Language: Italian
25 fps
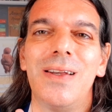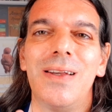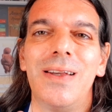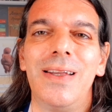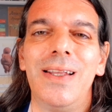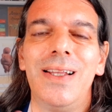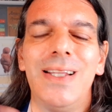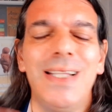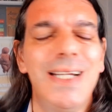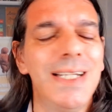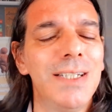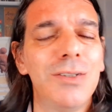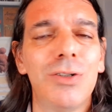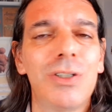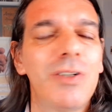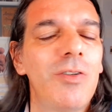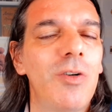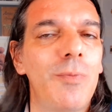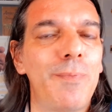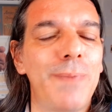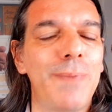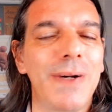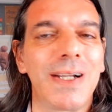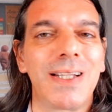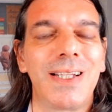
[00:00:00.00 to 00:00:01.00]
Intanto
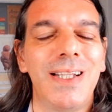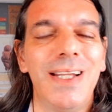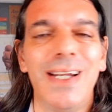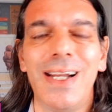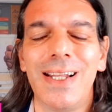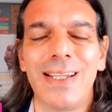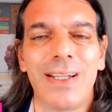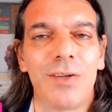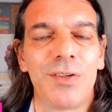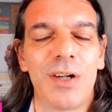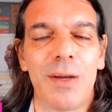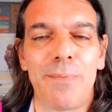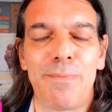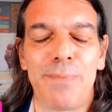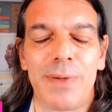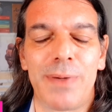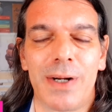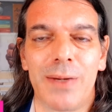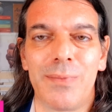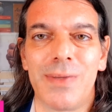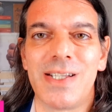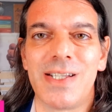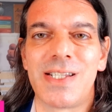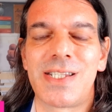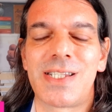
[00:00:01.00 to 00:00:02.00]
devo partire da una
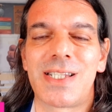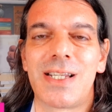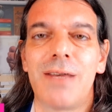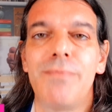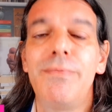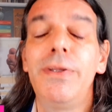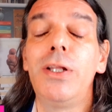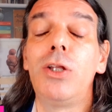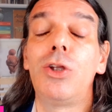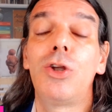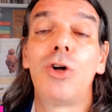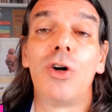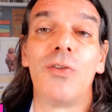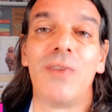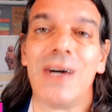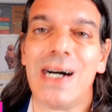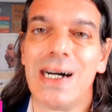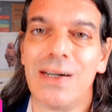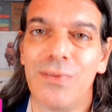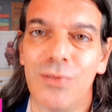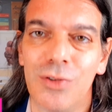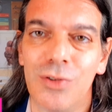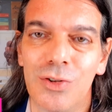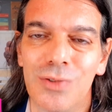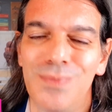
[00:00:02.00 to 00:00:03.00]
premessa. Mi
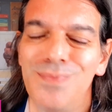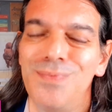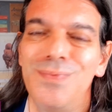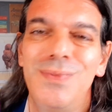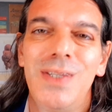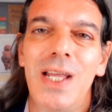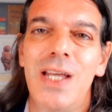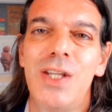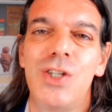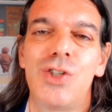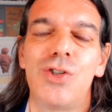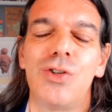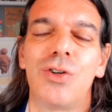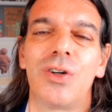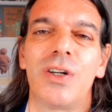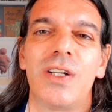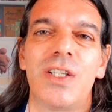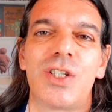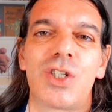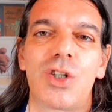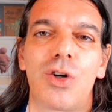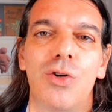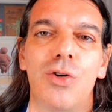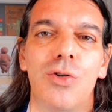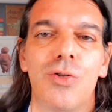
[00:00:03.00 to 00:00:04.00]
trovavo nei giorni
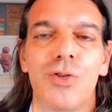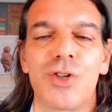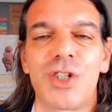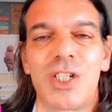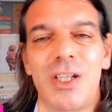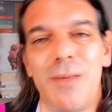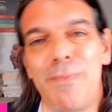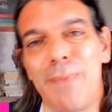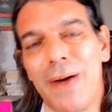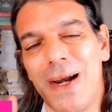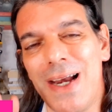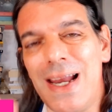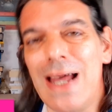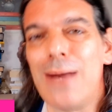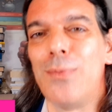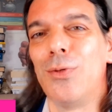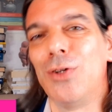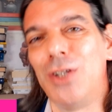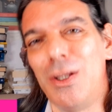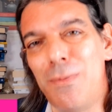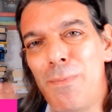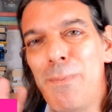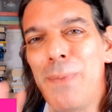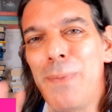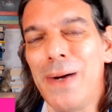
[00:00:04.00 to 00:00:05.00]
scorsi, parliamo
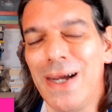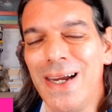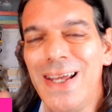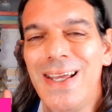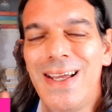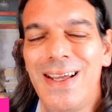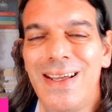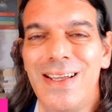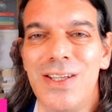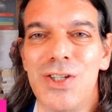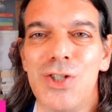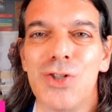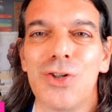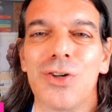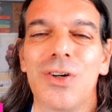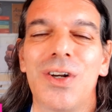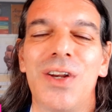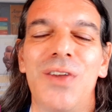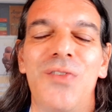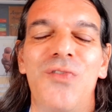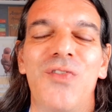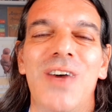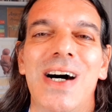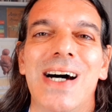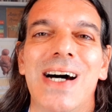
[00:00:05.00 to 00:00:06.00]
di parecchi
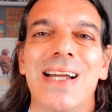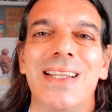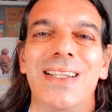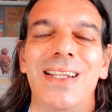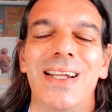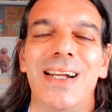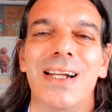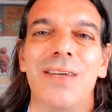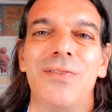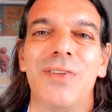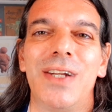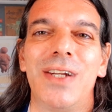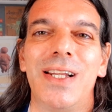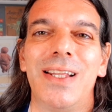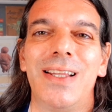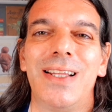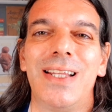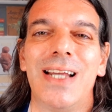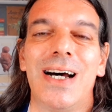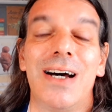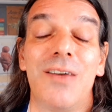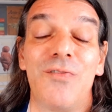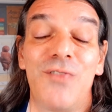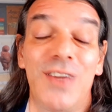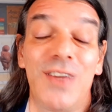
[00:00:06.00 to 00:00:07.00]
giorni fa, a dir la
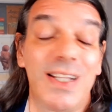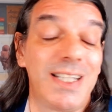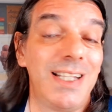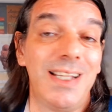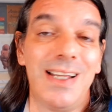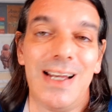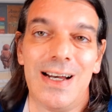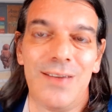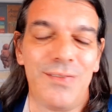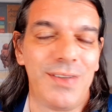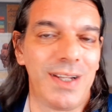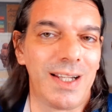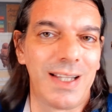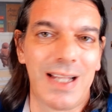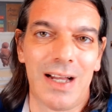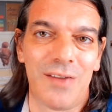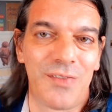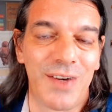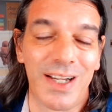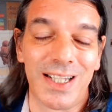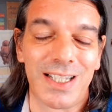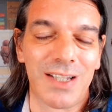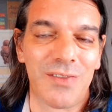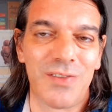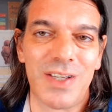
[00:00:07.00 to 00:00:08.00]
verità, infatti
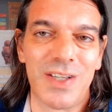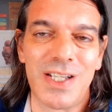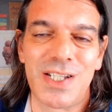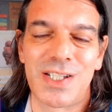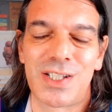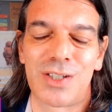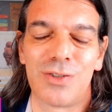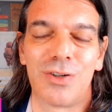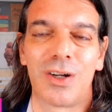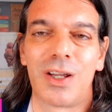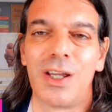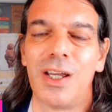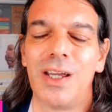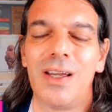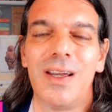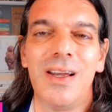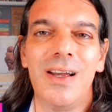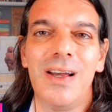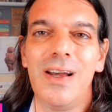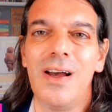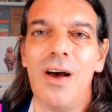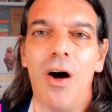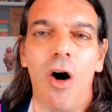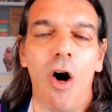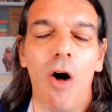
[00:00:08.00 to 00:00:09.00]
avrete visto che
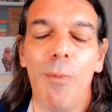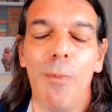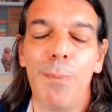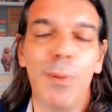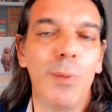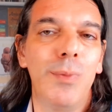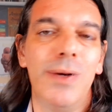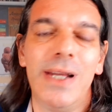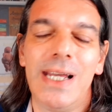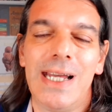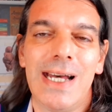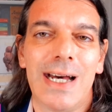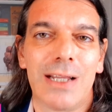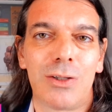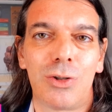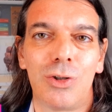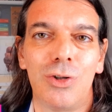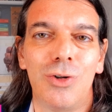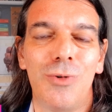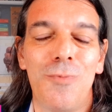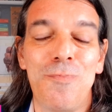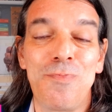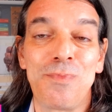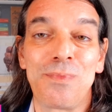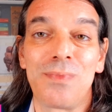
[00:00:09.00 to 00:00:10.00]
ho
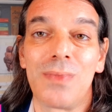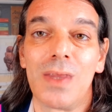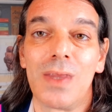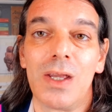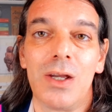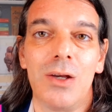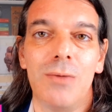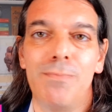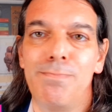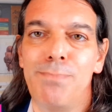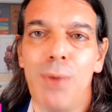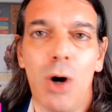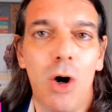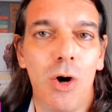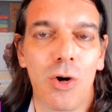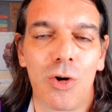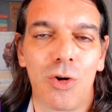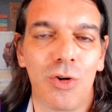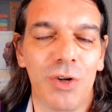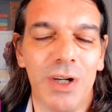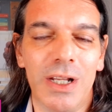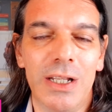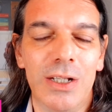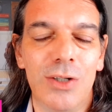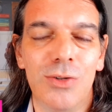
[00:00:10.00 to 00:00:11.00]
pubblicato
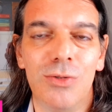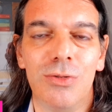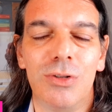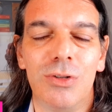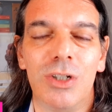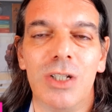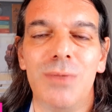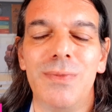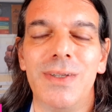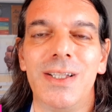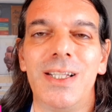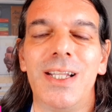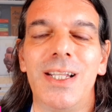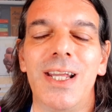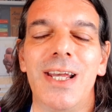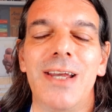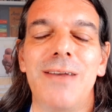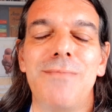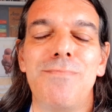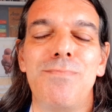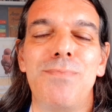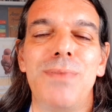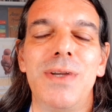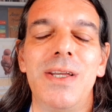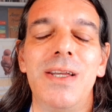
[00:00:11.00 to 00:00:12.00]
poco negli ultimi
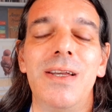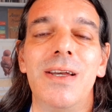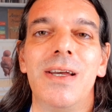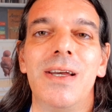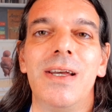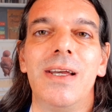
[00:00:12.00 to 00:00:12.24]
tempi,